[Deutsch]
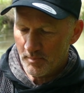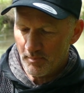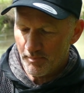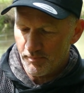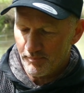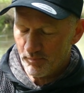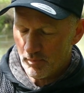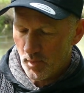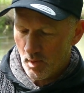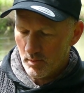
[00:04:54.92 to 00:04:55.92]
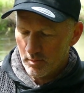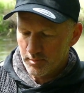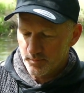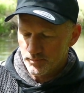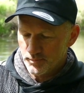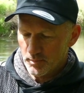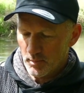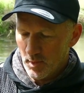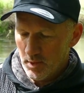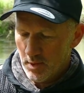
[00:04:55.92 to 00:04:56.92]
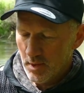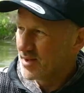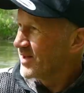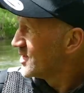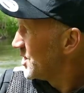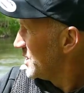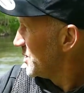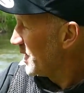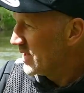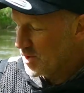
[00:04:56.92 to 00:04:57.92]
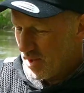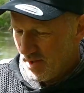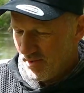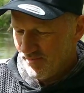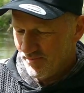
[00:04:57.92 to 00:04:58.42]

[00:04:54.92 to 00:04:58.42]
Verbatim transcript: ne? wir sind an einem schönen Ort. Richtig, jetzt scheint sogar die Sonne.